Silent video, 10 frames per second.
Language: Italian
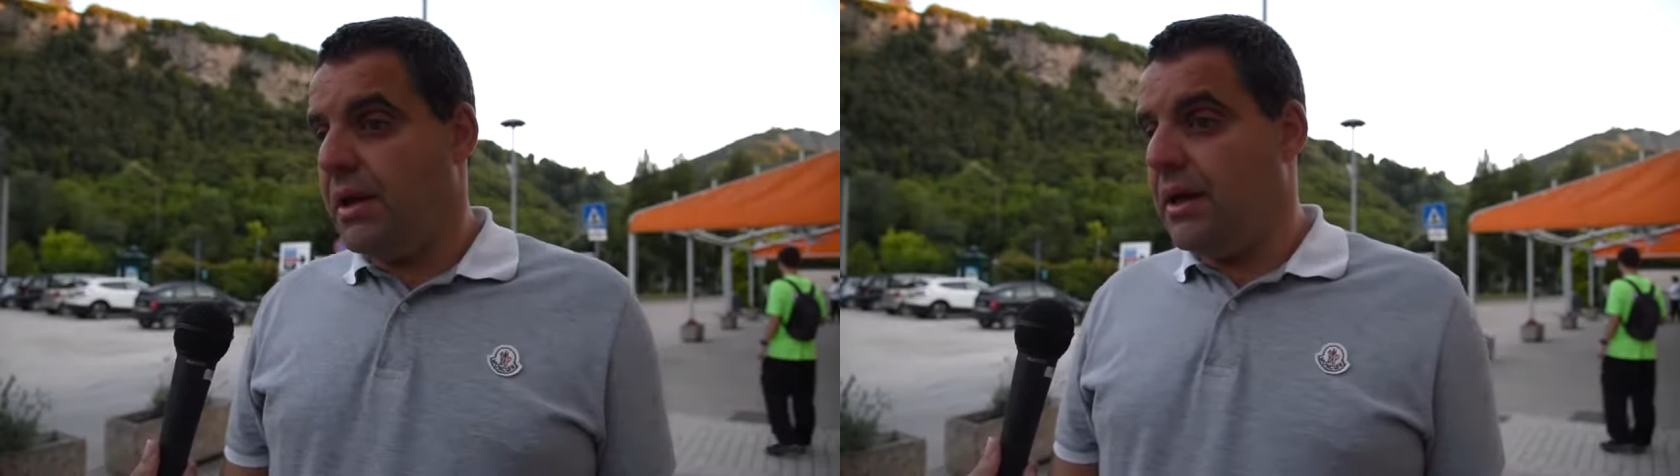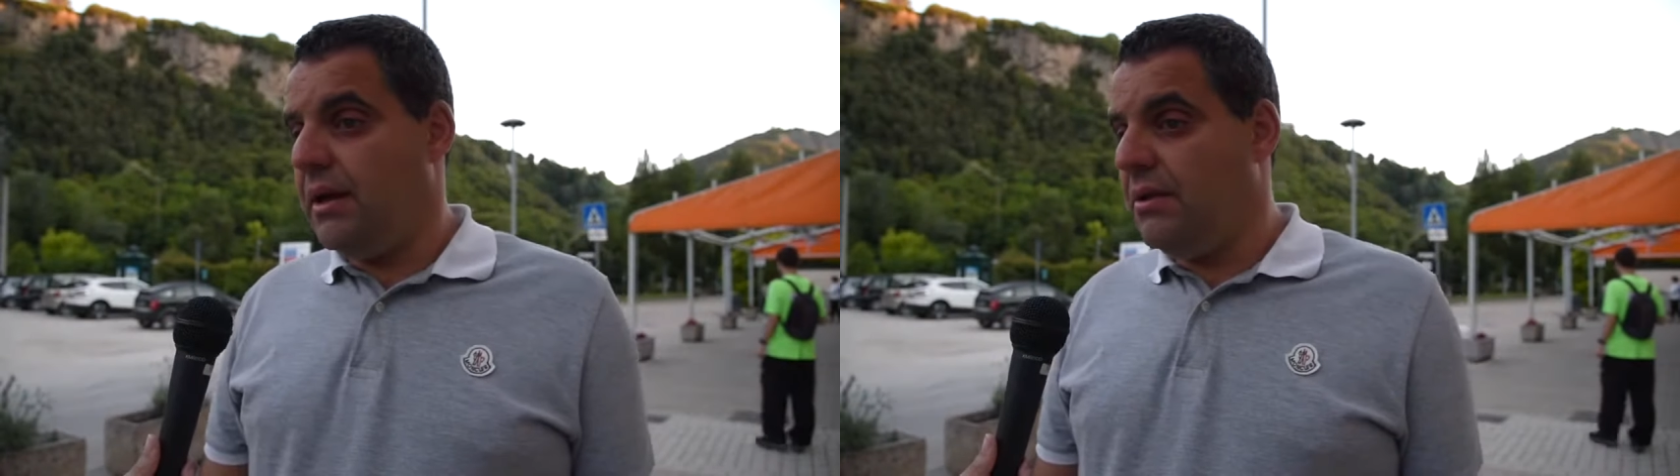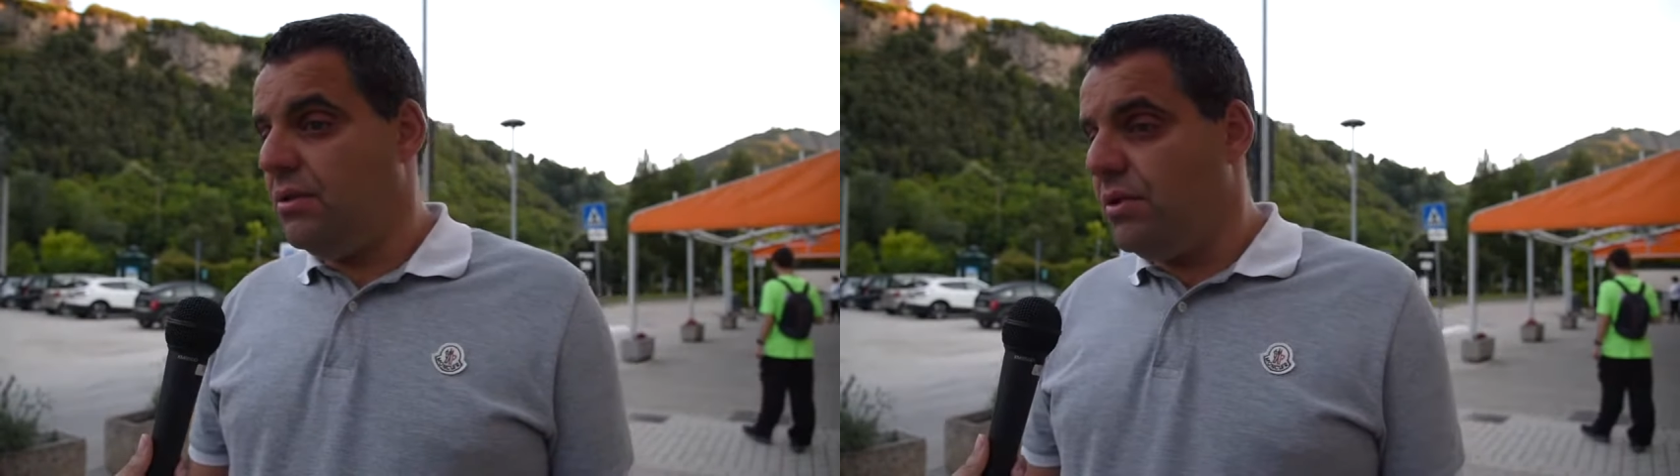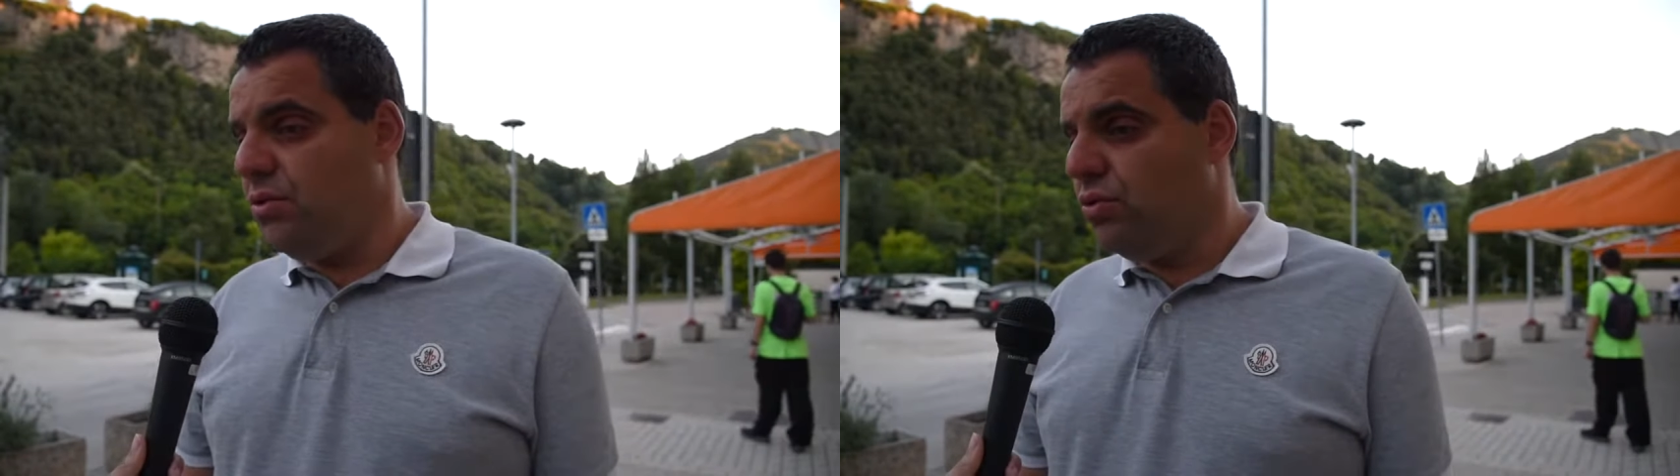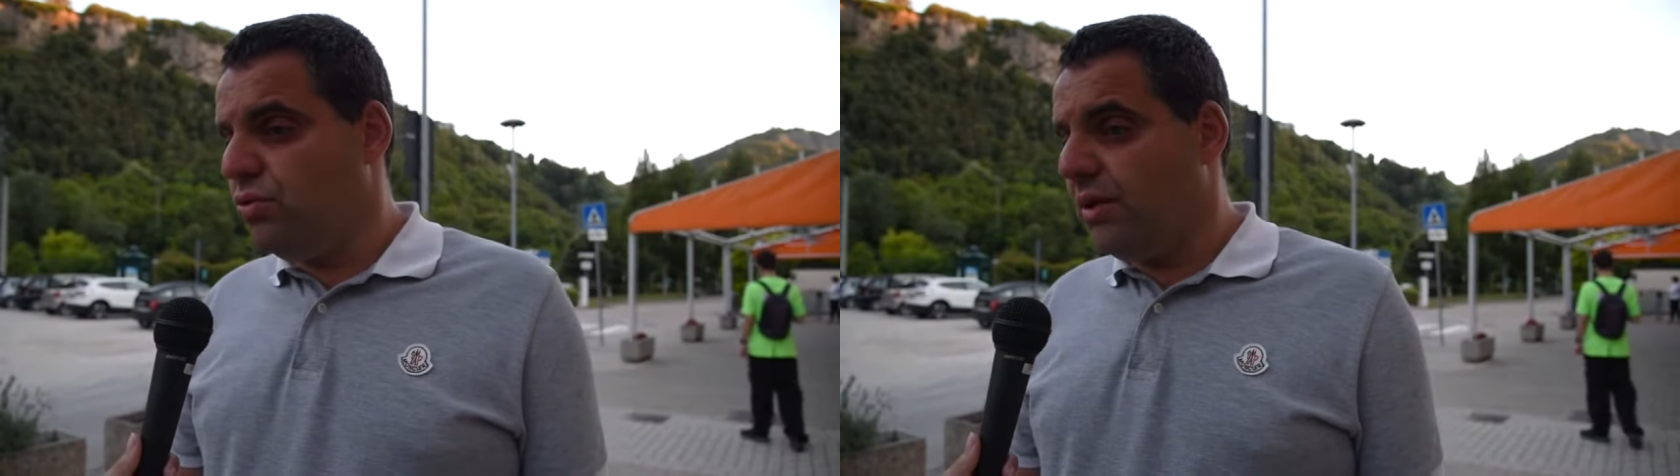in
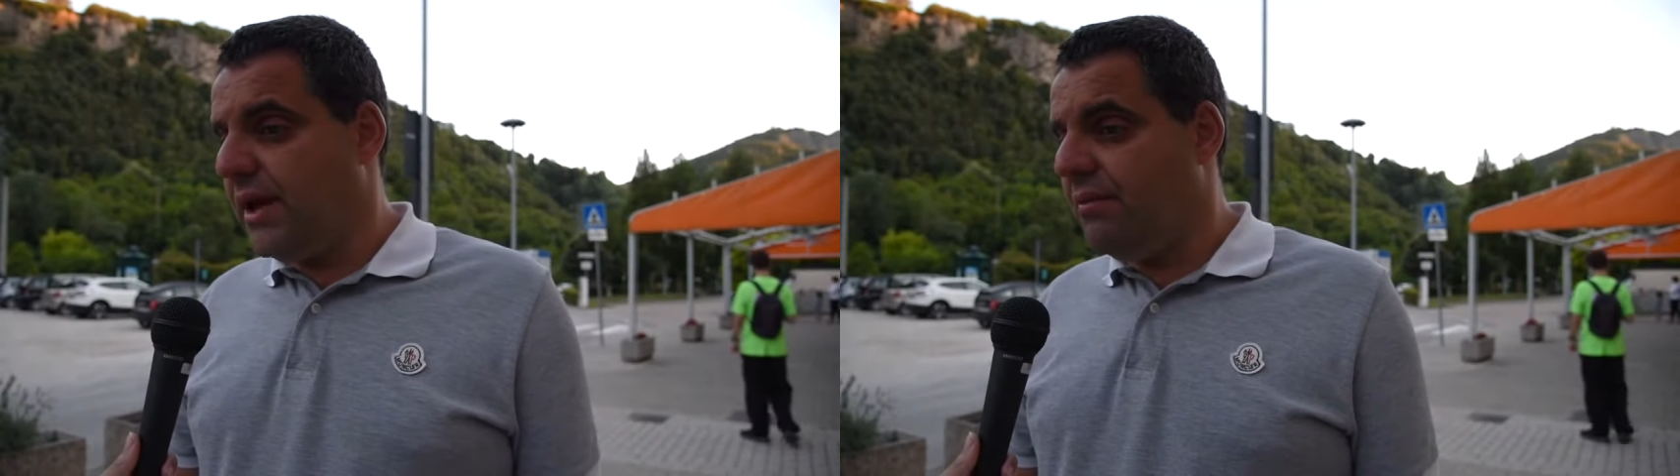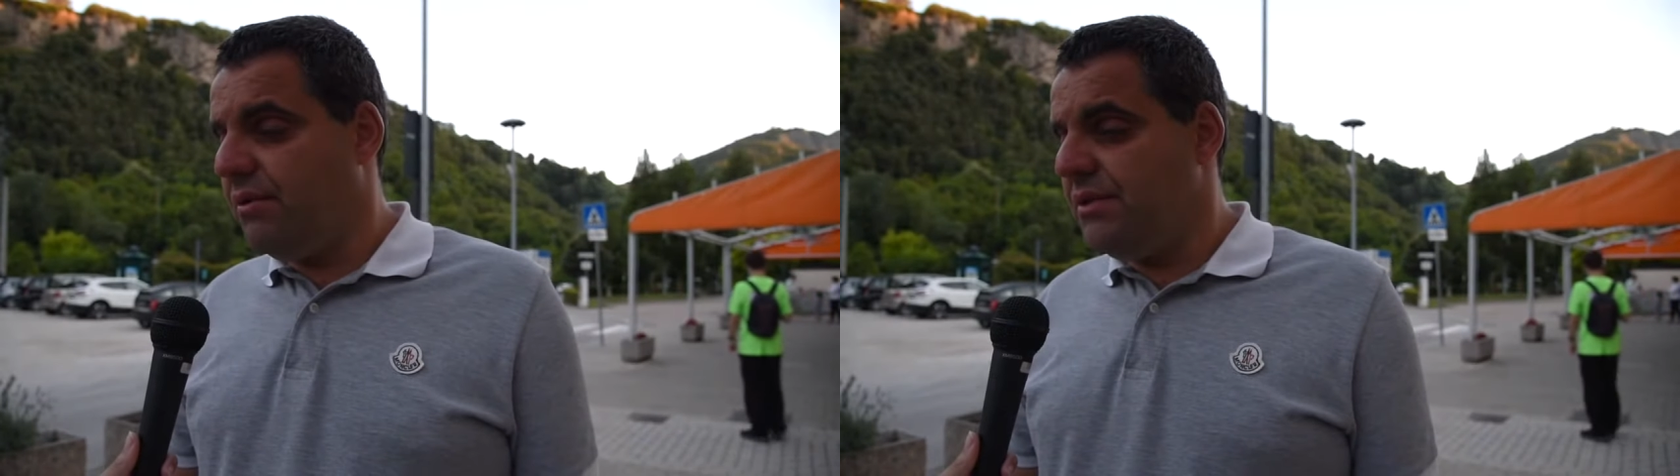tutto il campo